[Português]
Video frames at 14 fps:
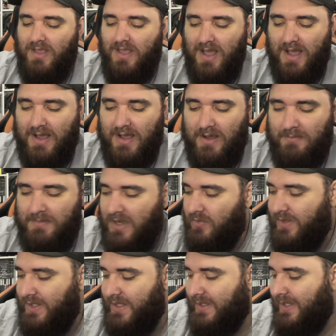Ah, uma
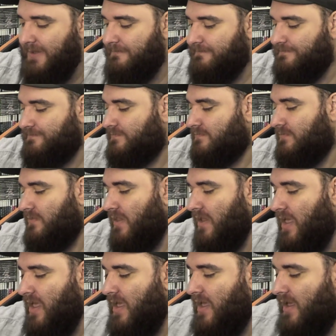aguinha aqui.
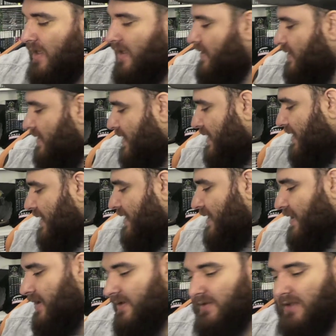
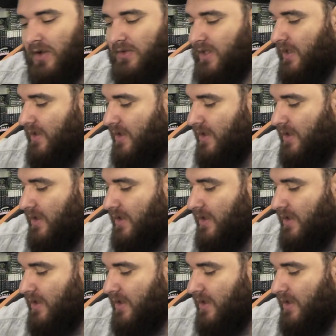É, então, o que que